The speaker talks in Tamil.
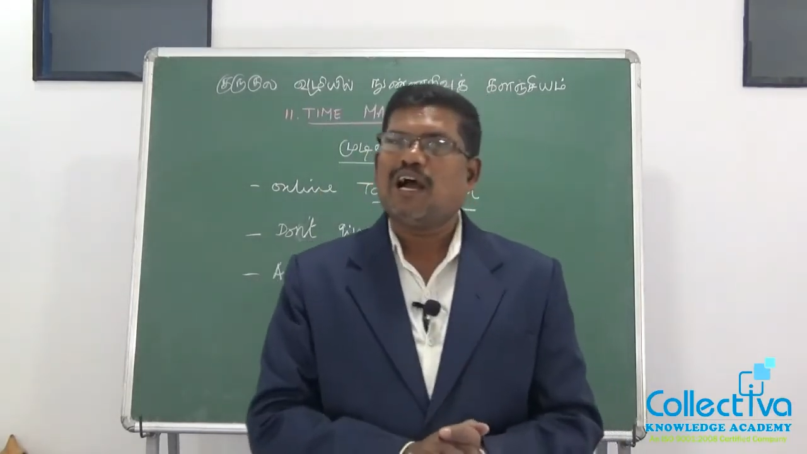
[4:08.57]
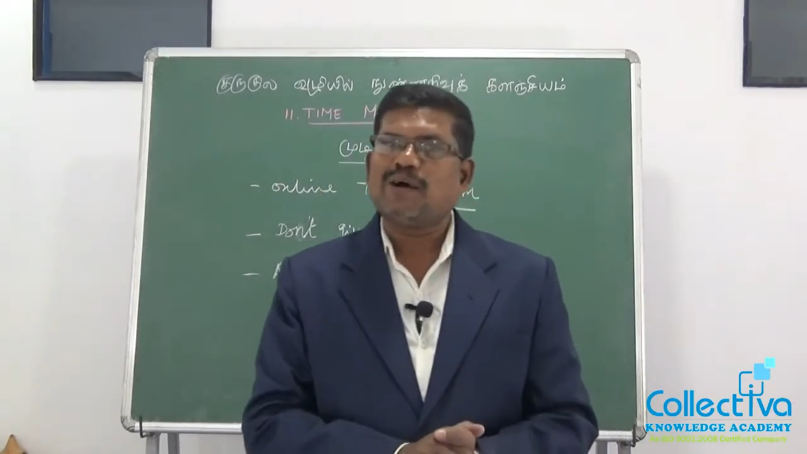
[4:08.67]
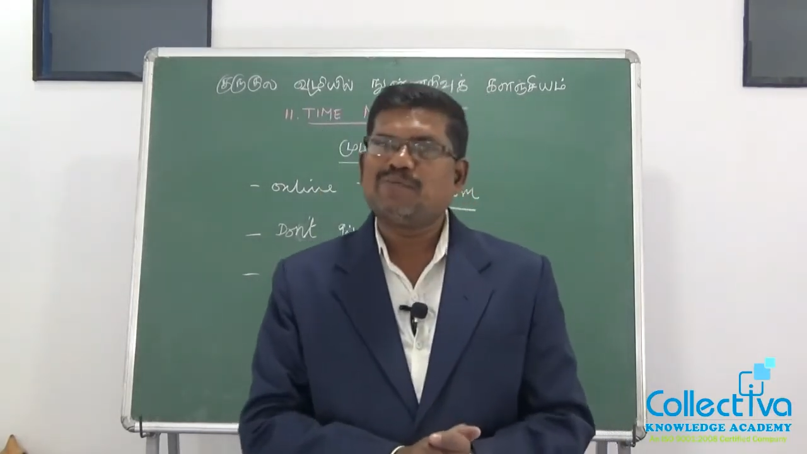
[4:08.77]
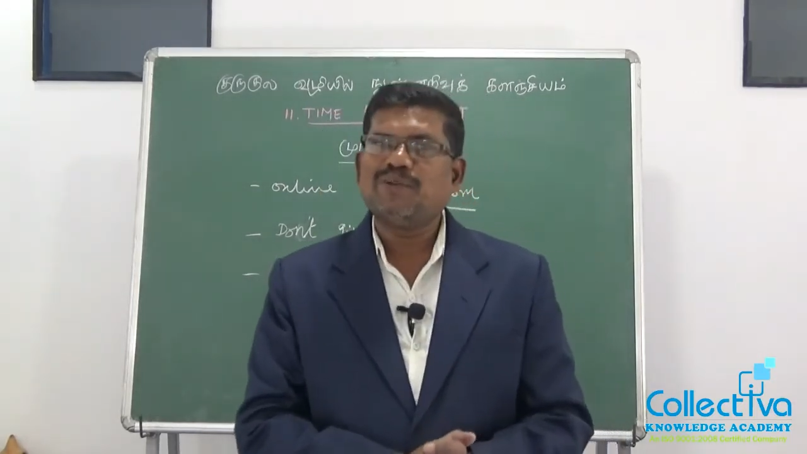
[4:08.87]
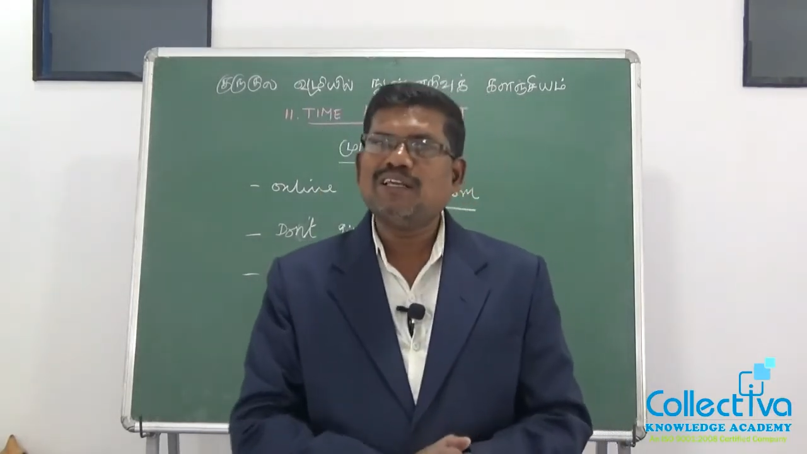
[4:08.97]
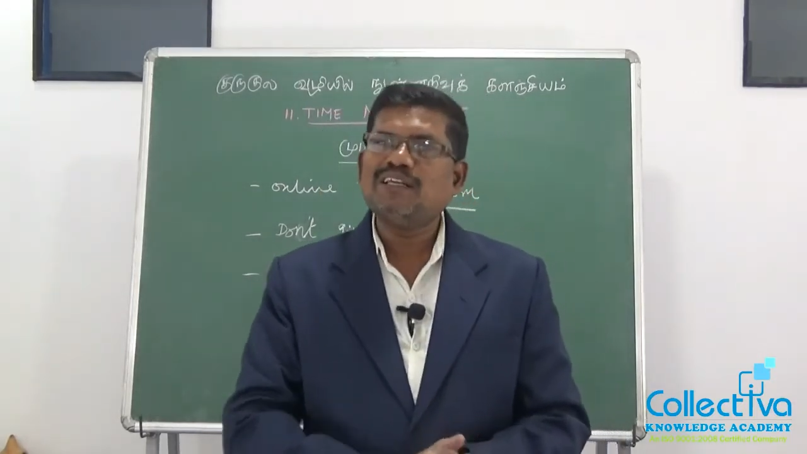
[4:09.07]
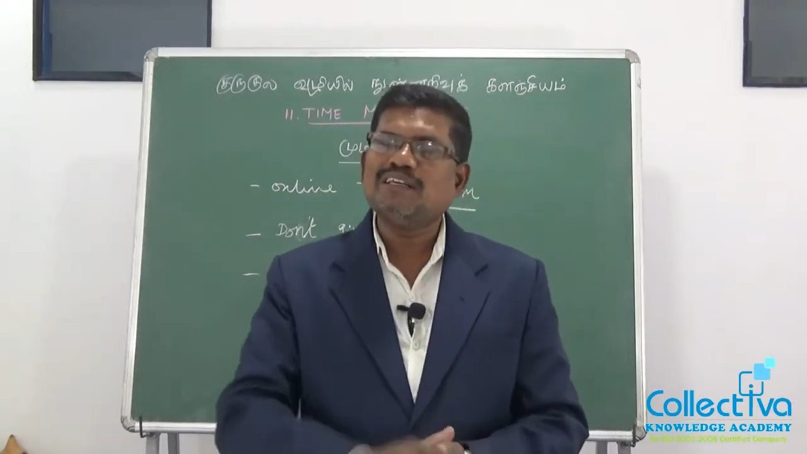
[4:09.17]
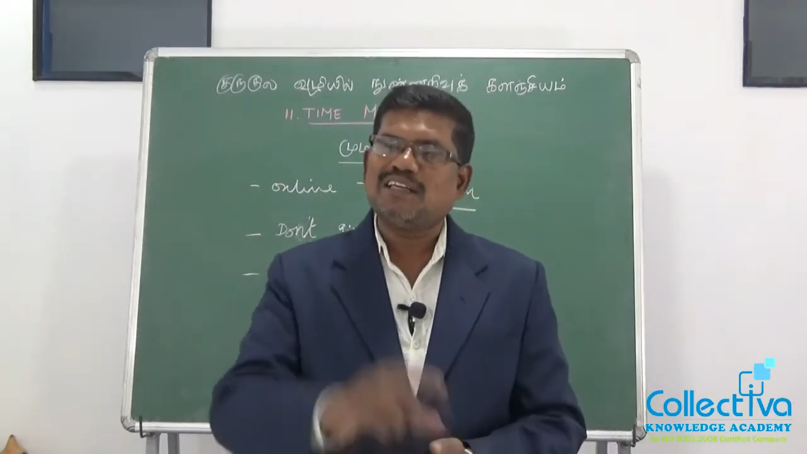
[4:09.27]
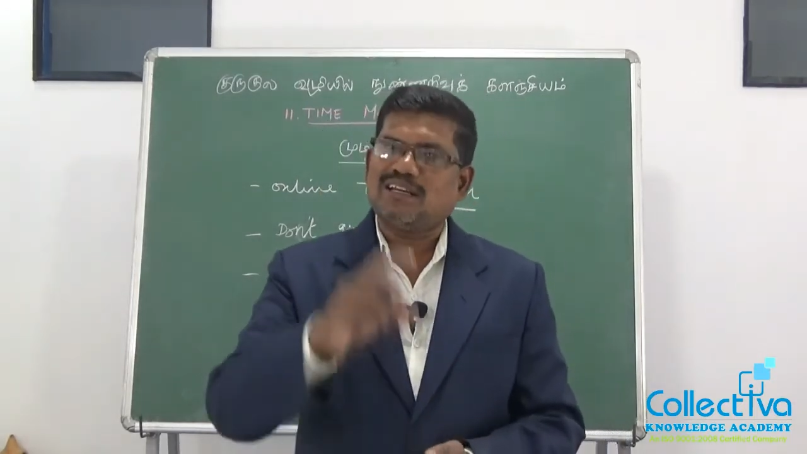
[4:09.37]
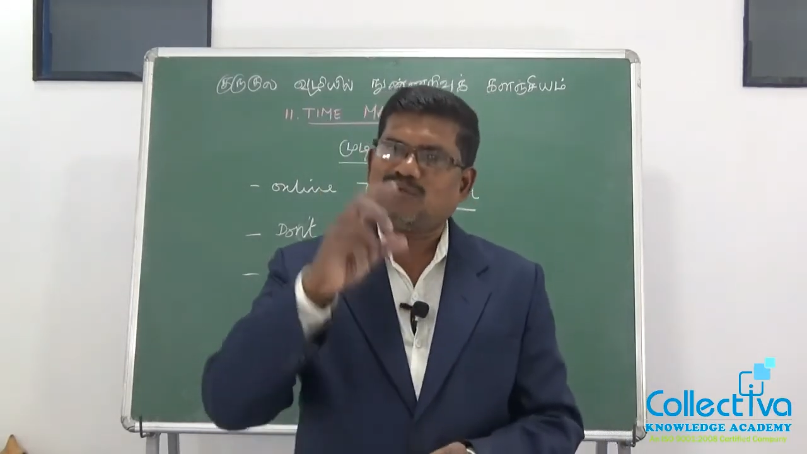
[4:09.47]

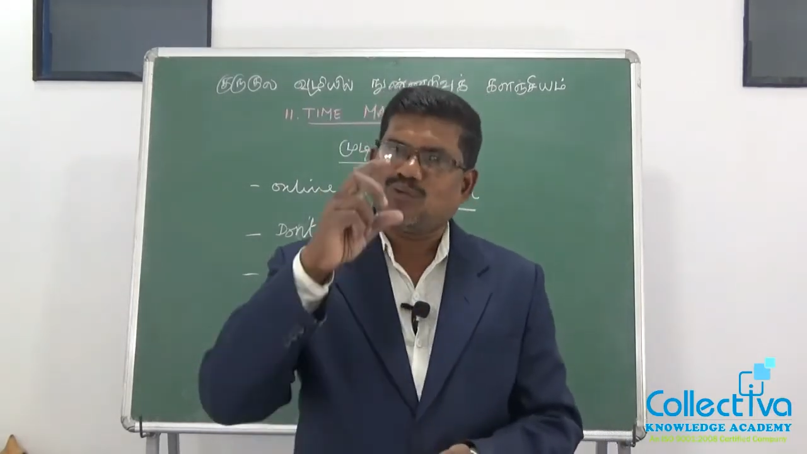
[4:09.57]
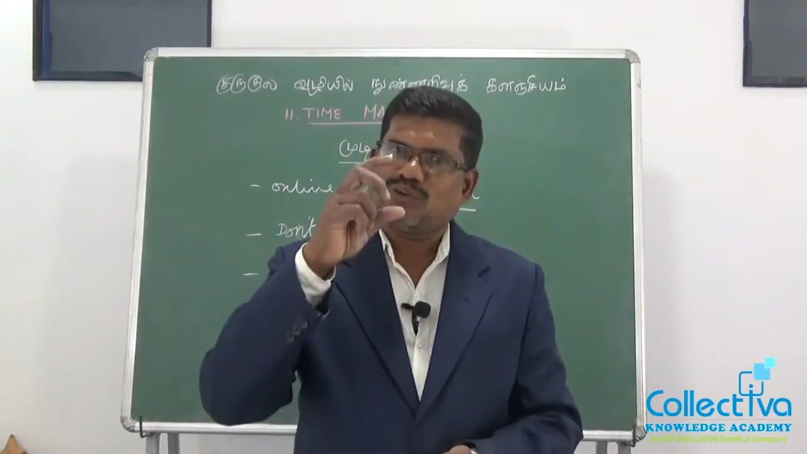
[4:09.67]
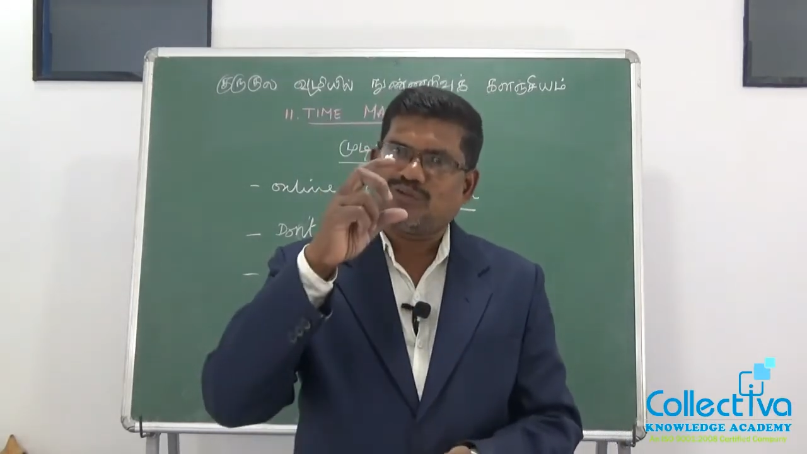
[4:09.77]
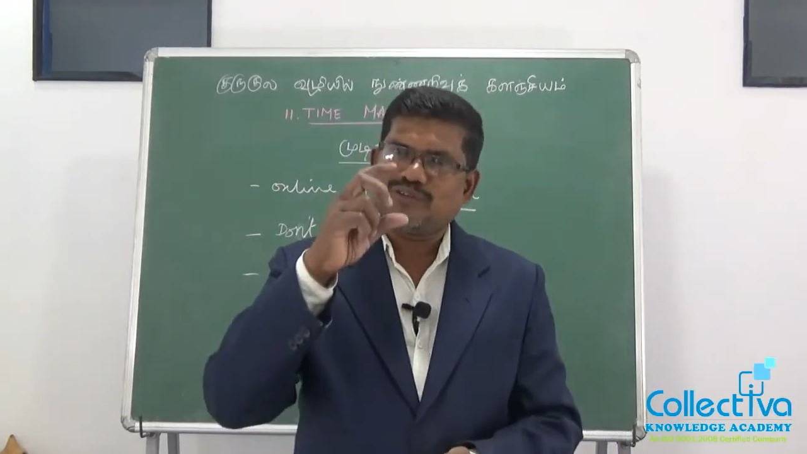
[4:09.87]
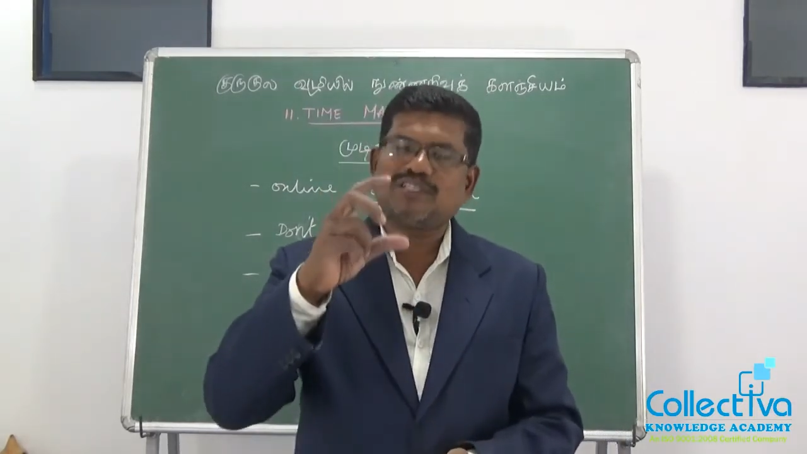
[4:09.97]
அப்படிங்கிற ஒரு